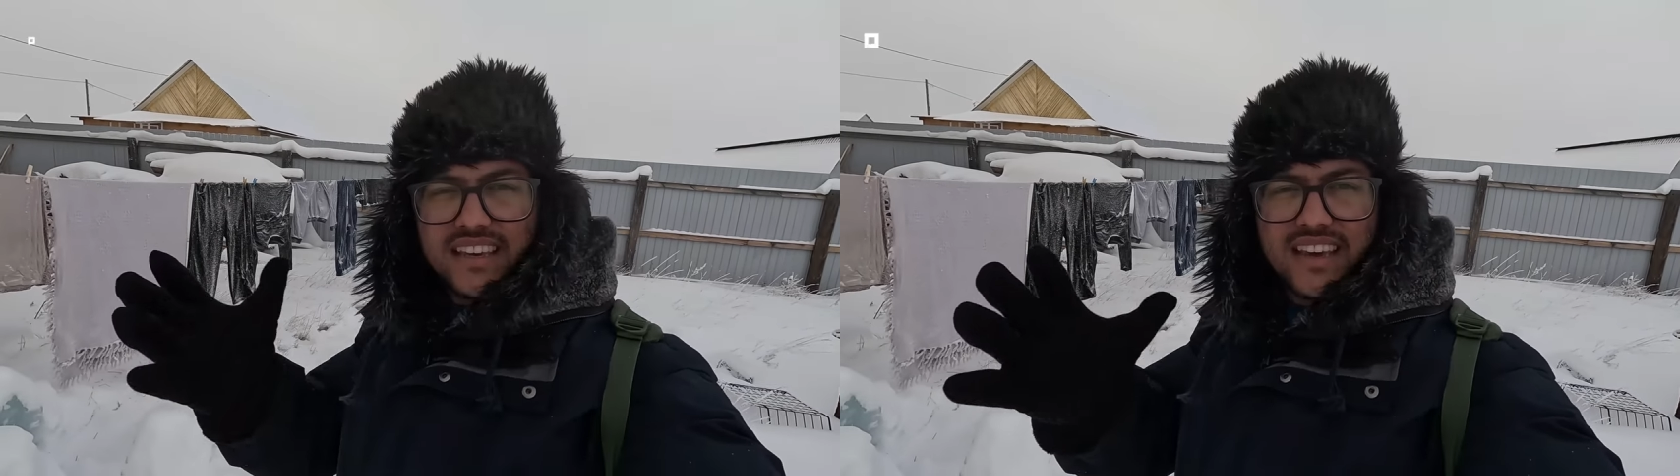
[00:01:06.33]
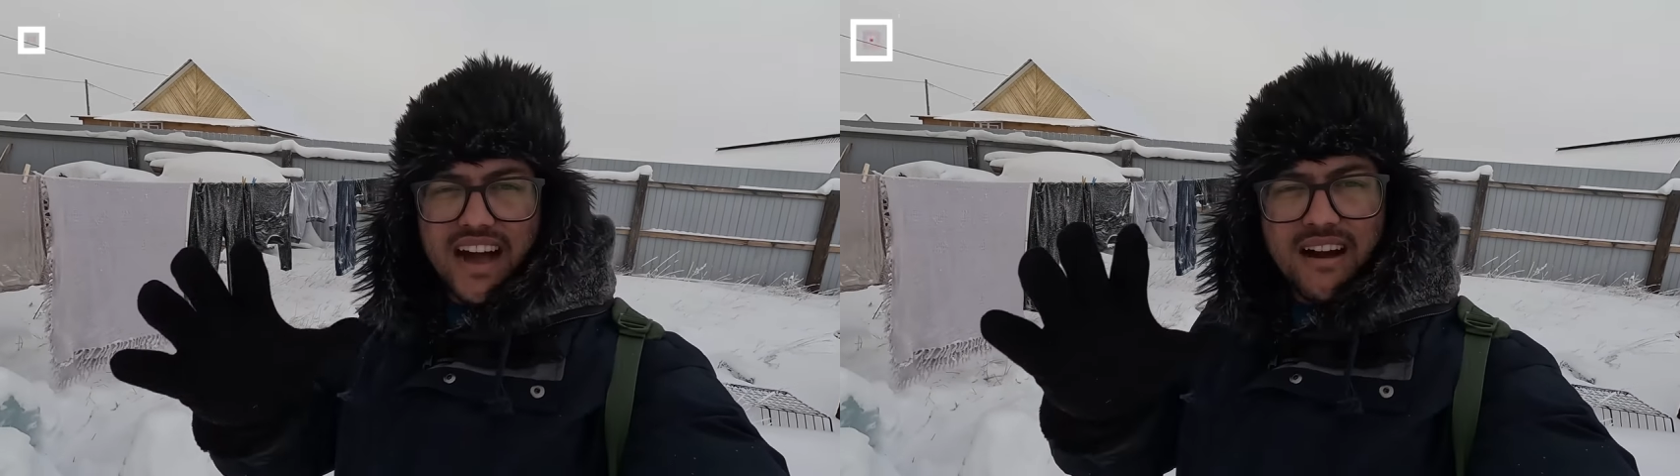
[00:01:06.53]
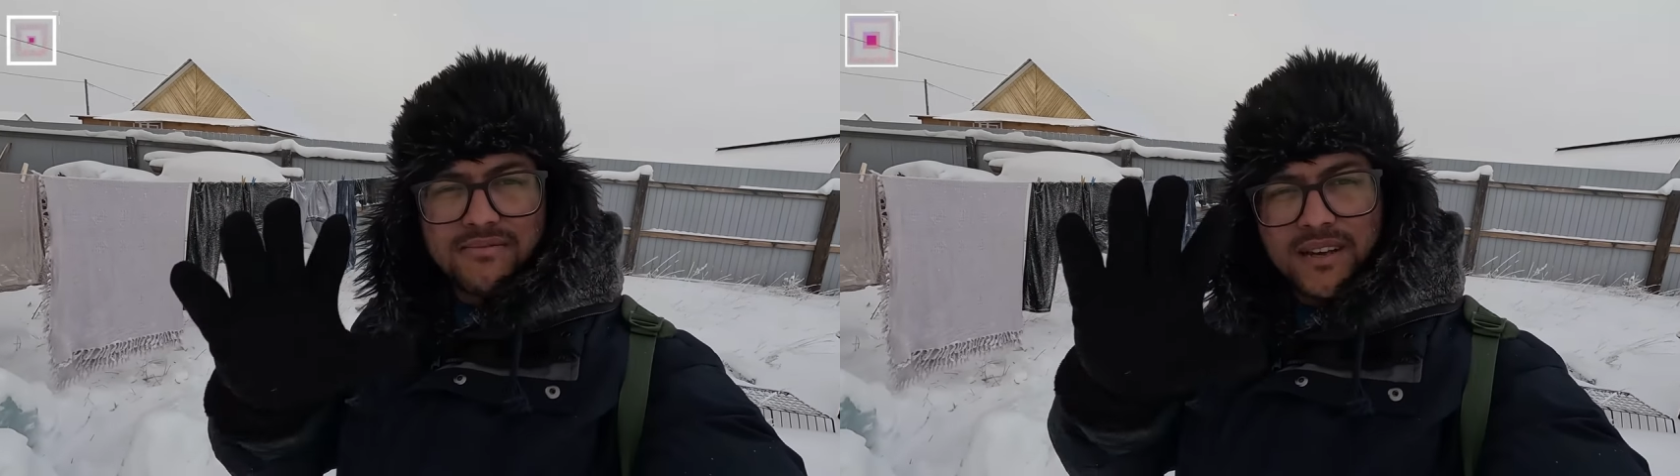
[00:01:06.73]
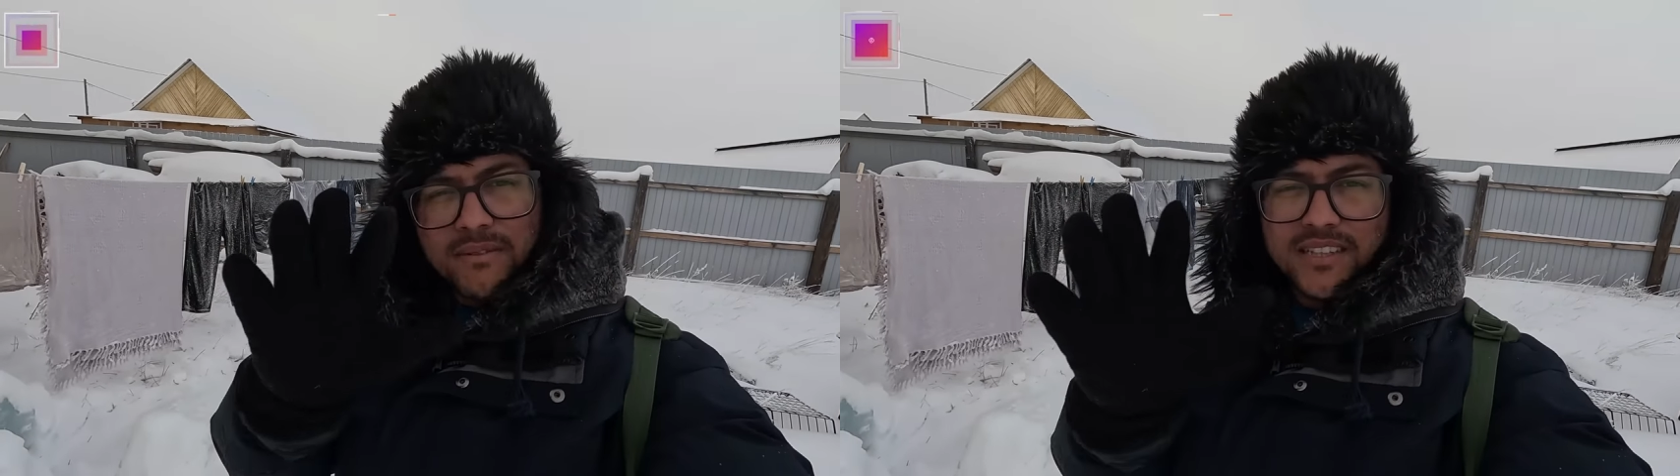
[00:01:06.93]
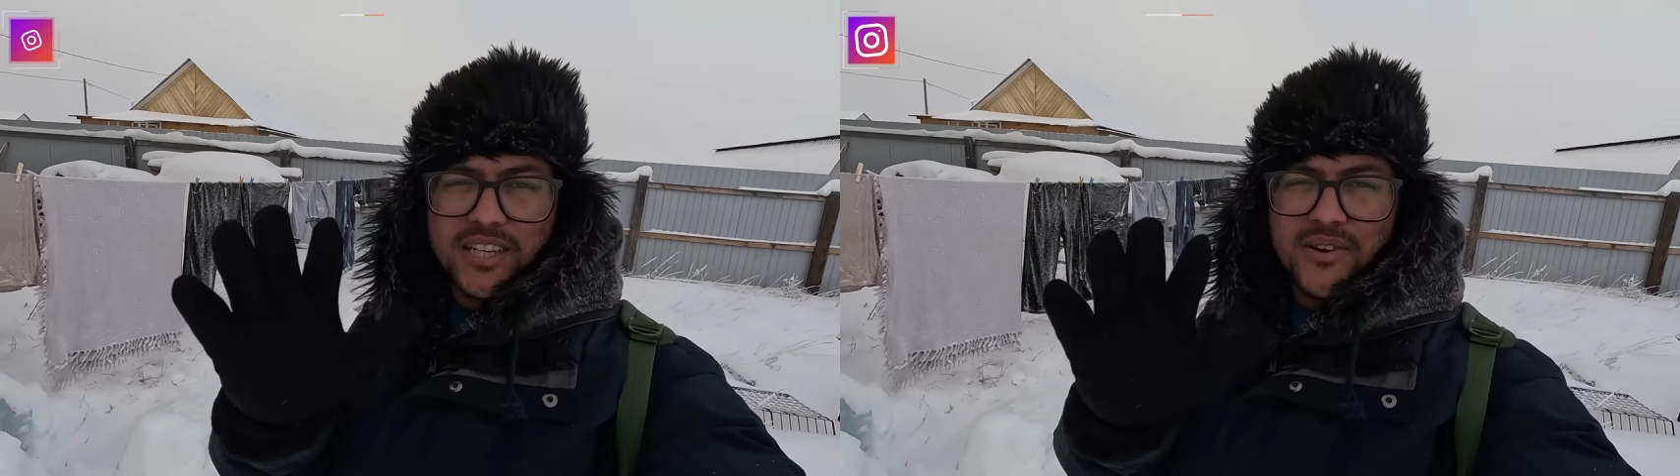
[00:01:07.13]
कि आप
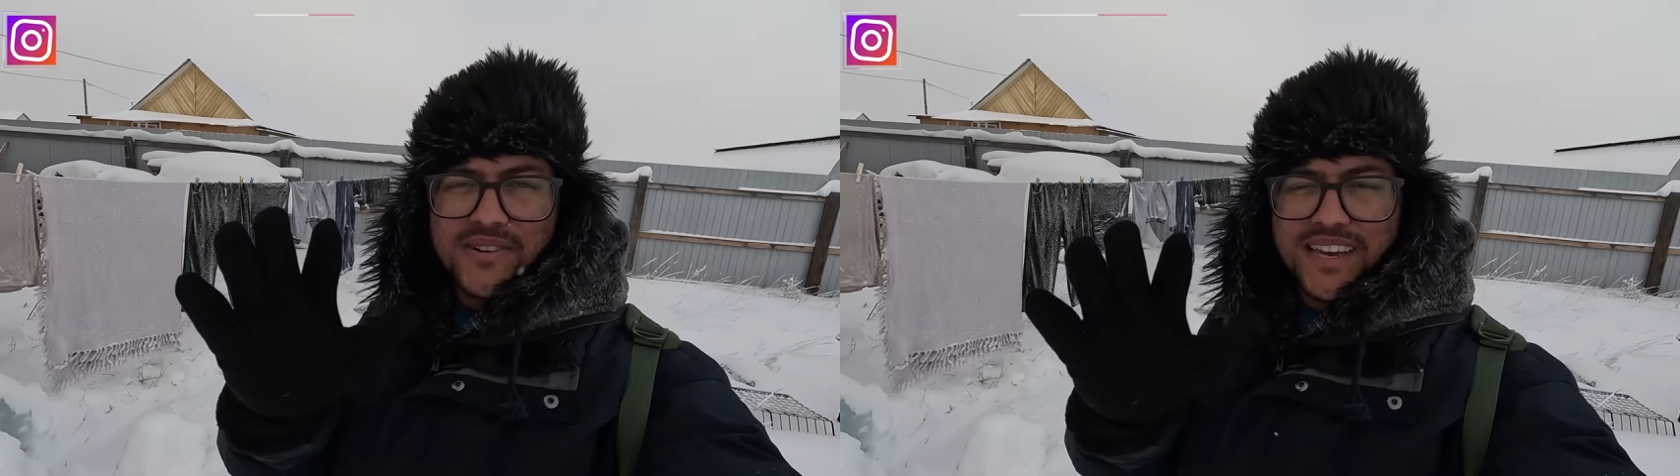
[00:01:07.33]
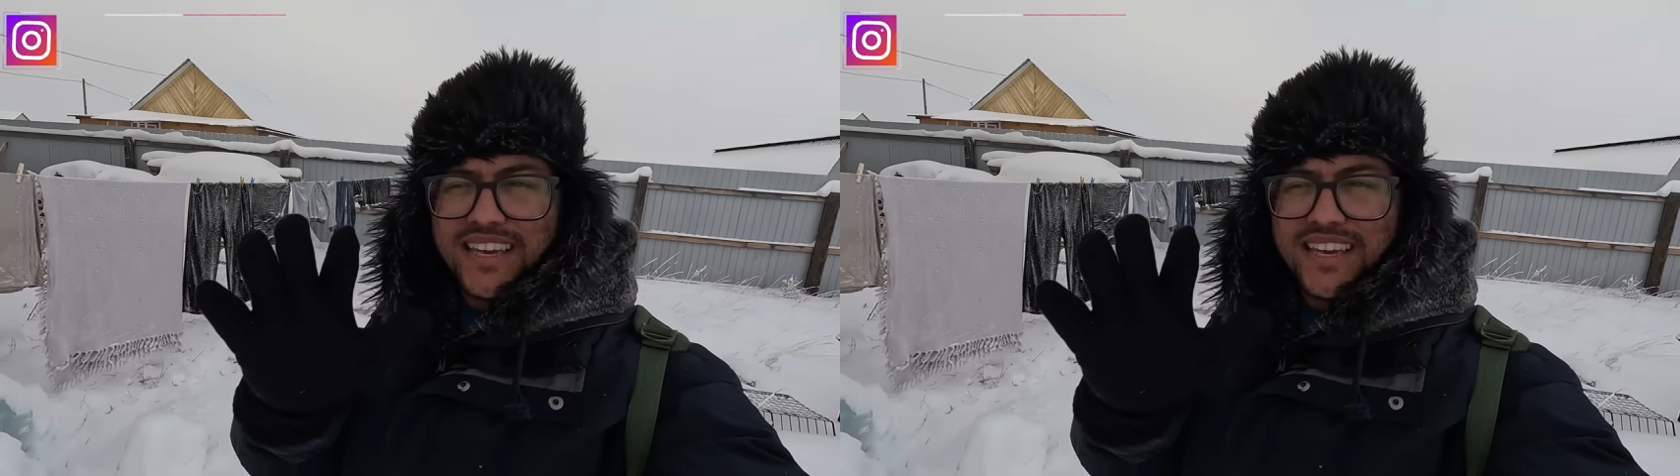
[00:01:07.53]
समझ गए होंगे